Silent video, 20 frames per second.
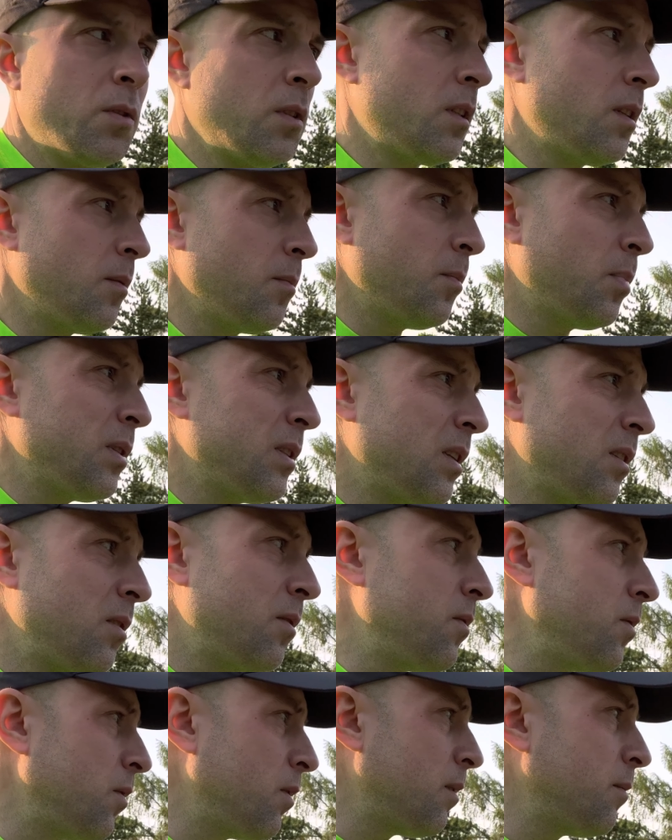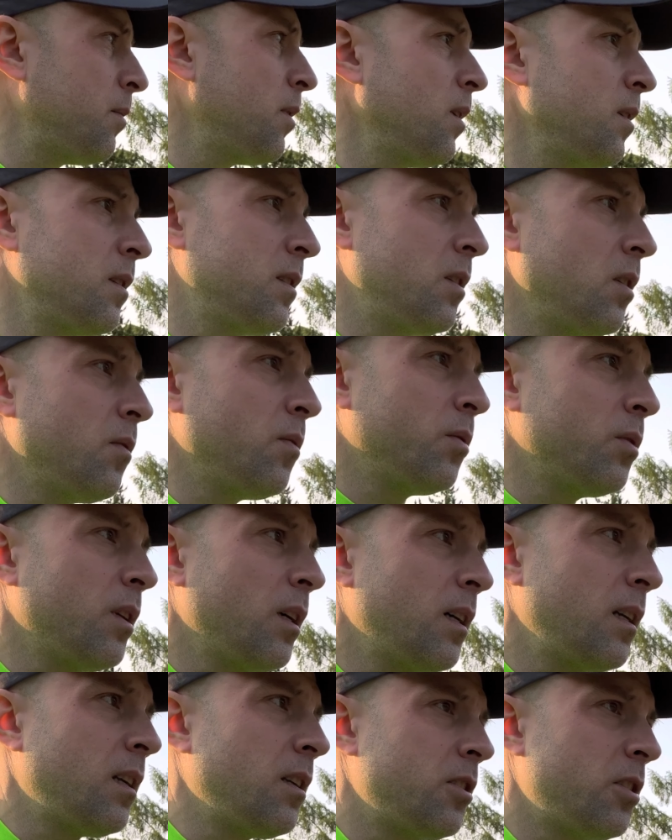z tym postanowiłem znowu
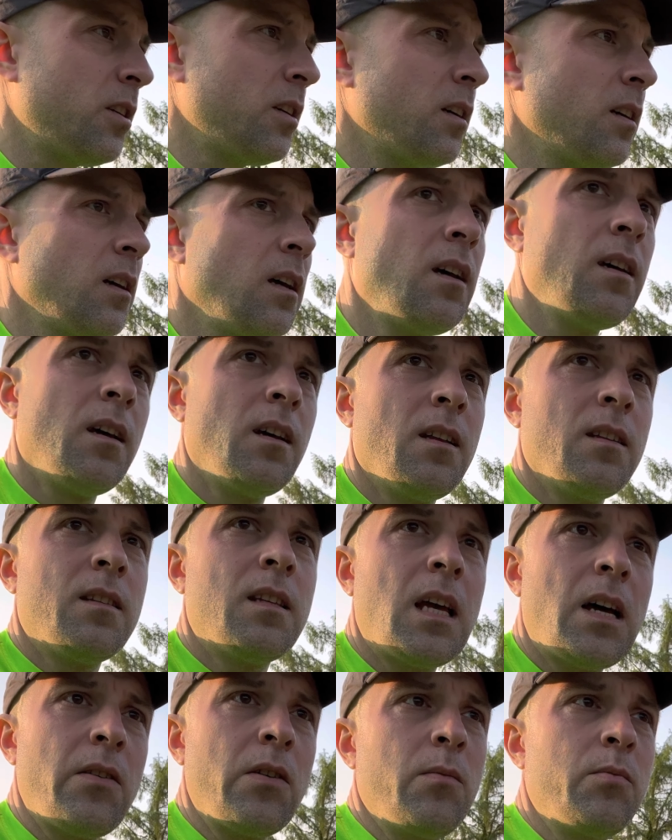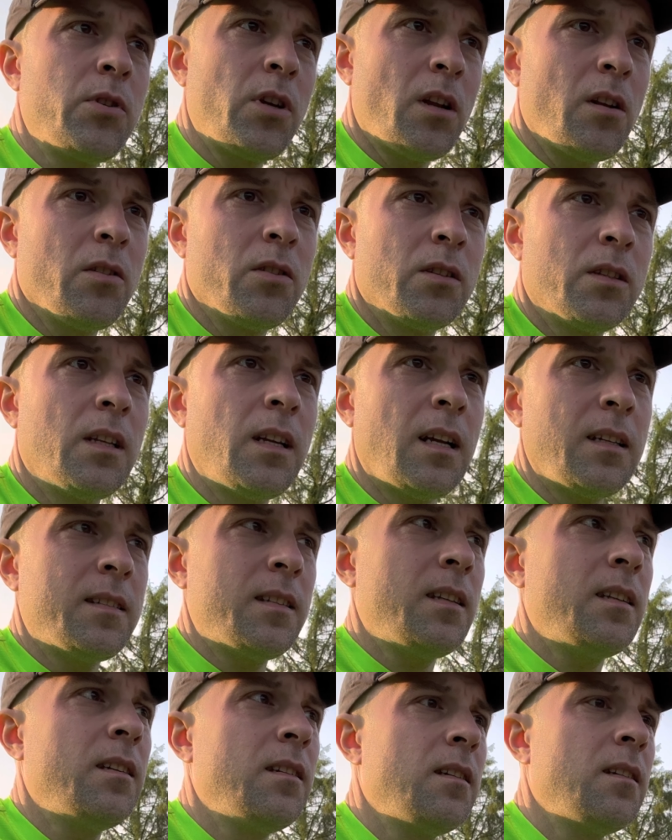nagrać cały przelot
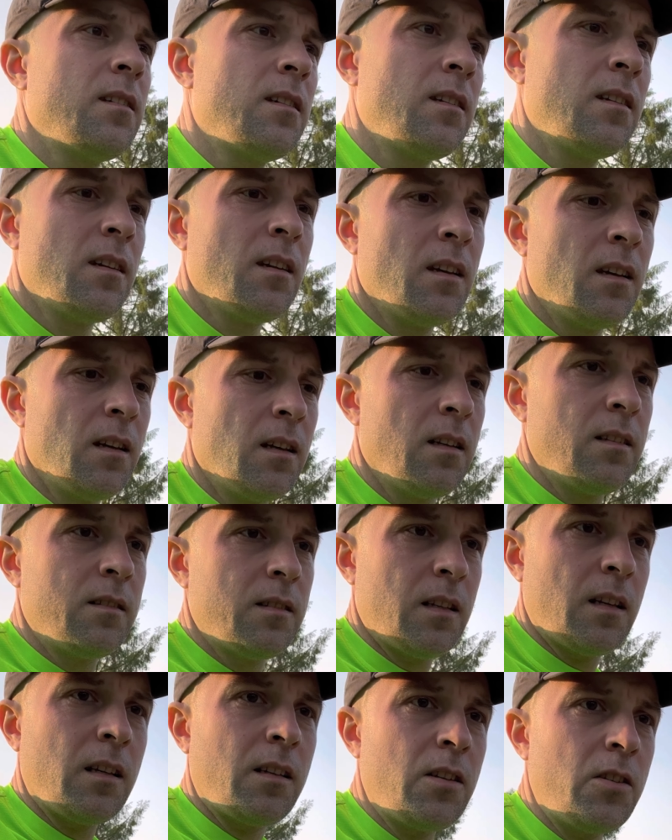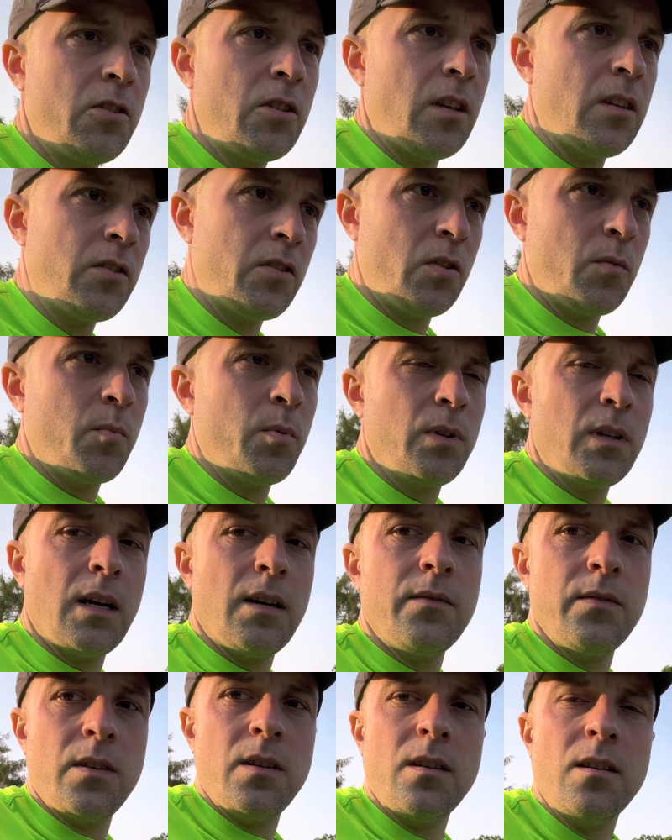trasy za jakiś czas się
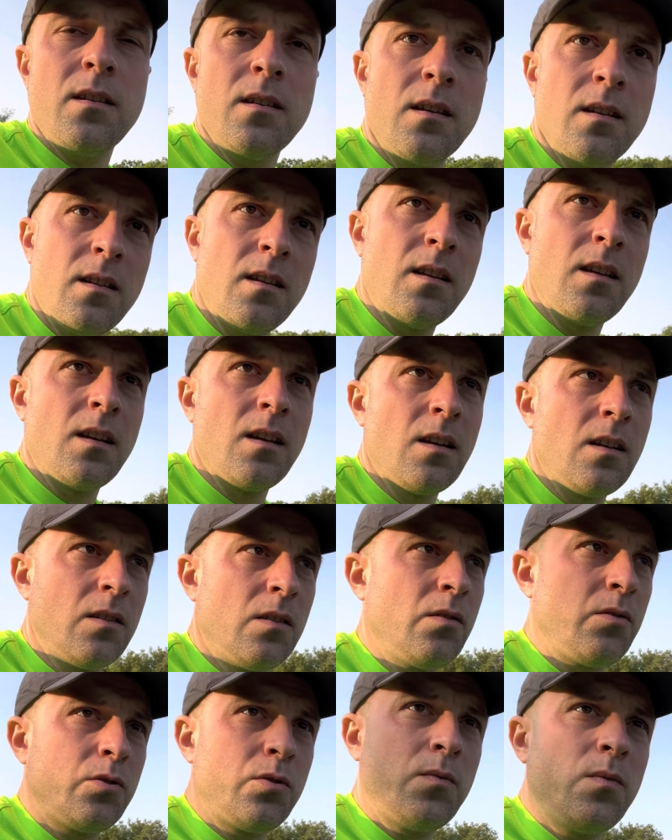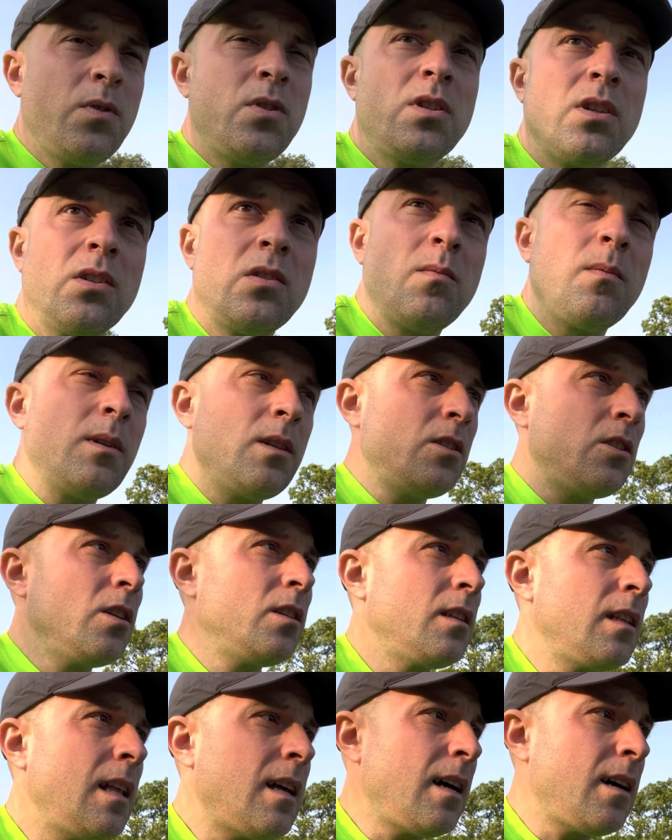pojawi. Oczywiście to
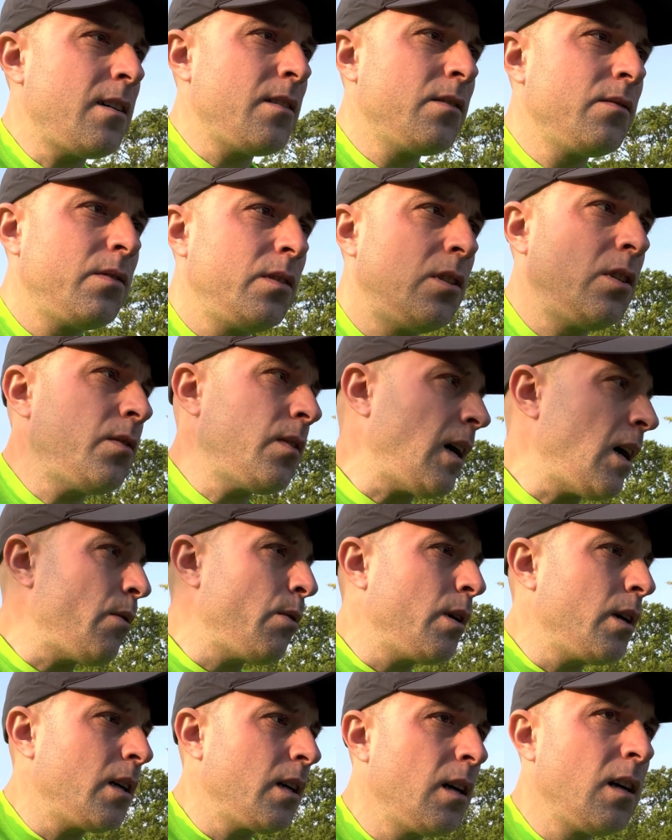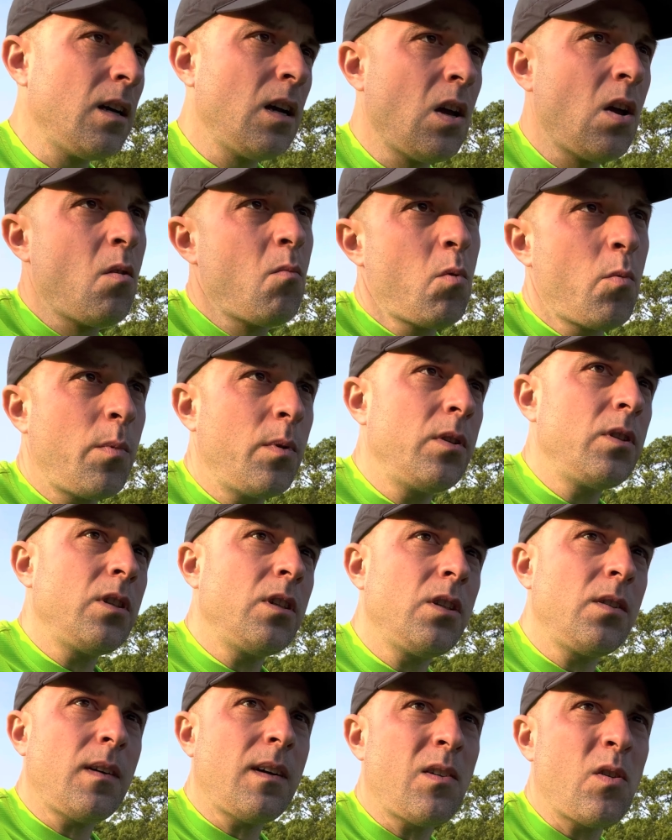będzie dla wytrwałych, bo będzie
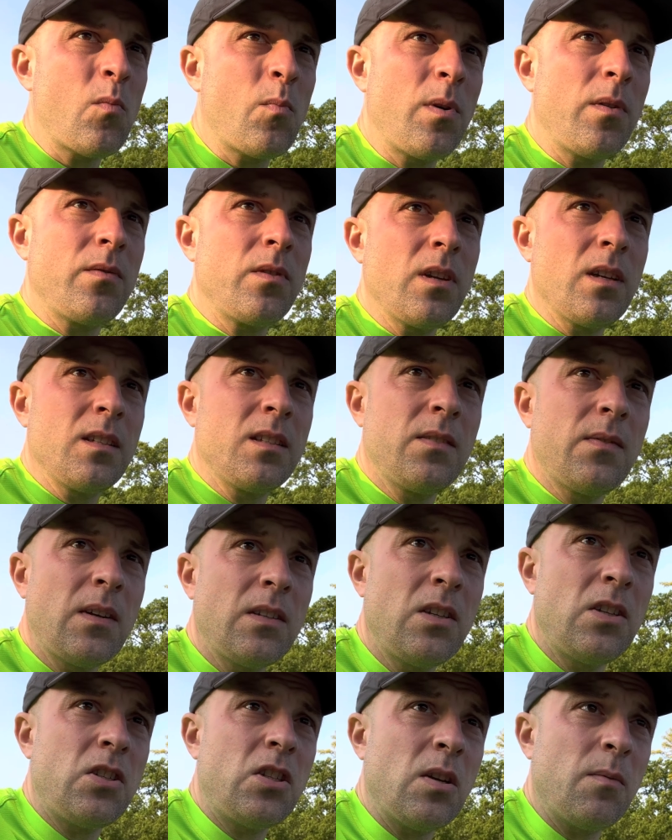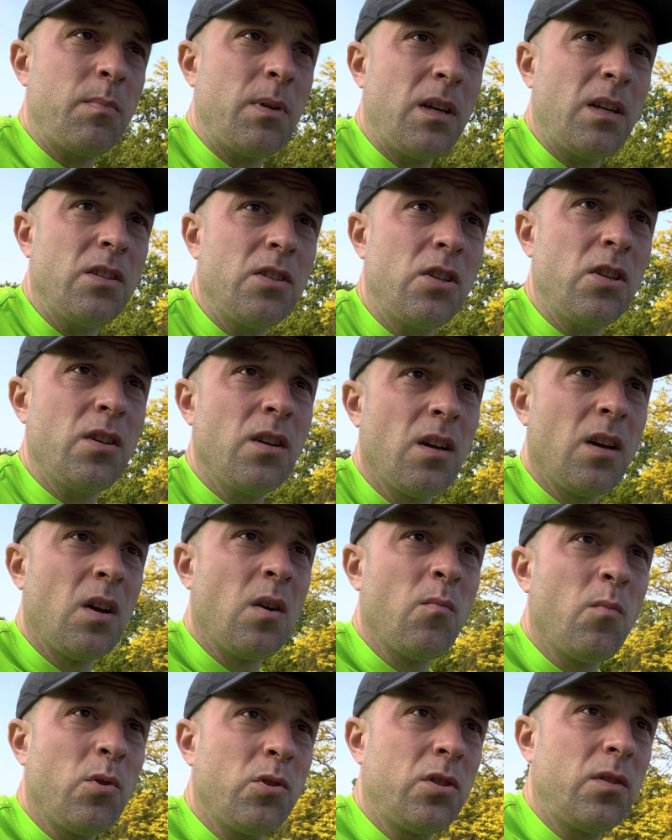trwało pewnie z 25,
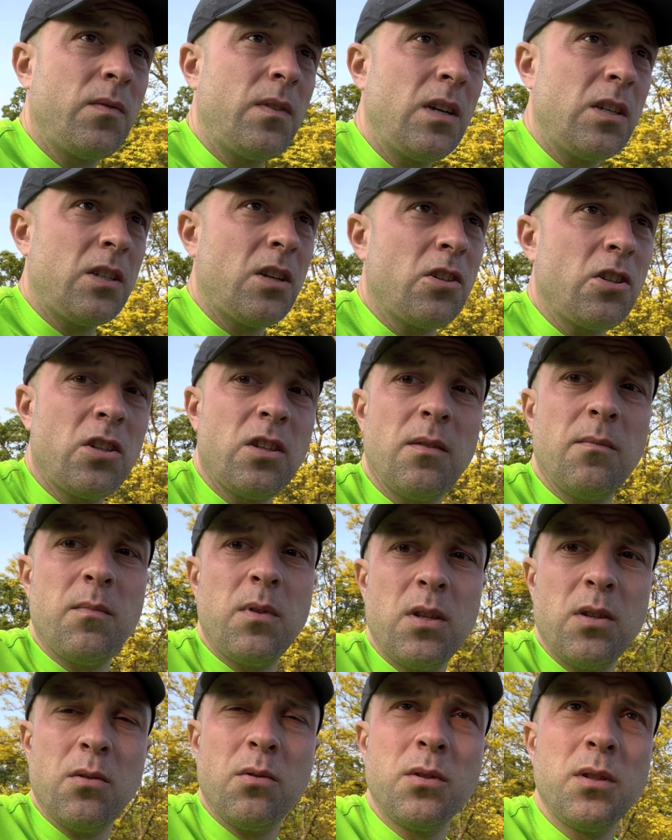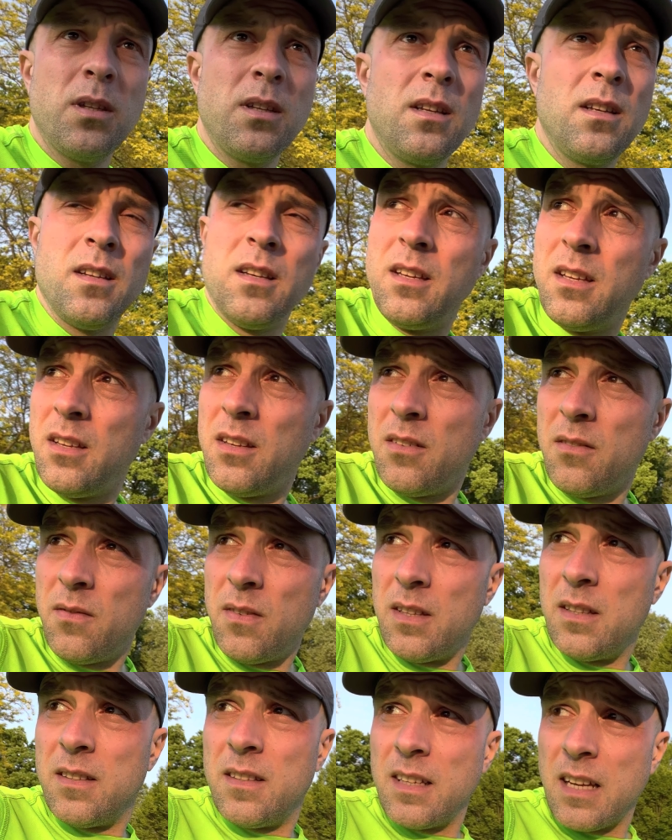może 27 minut,
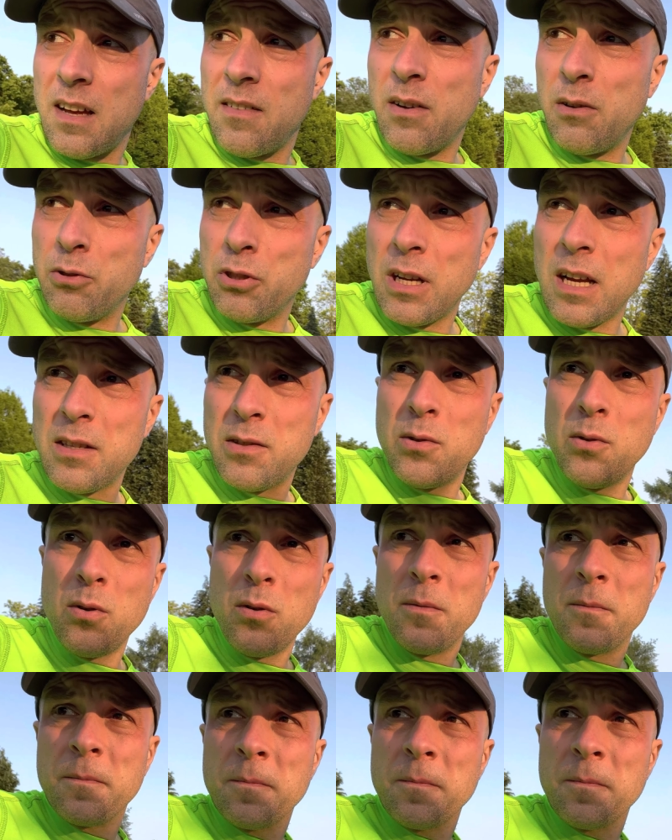więc kawał czasu.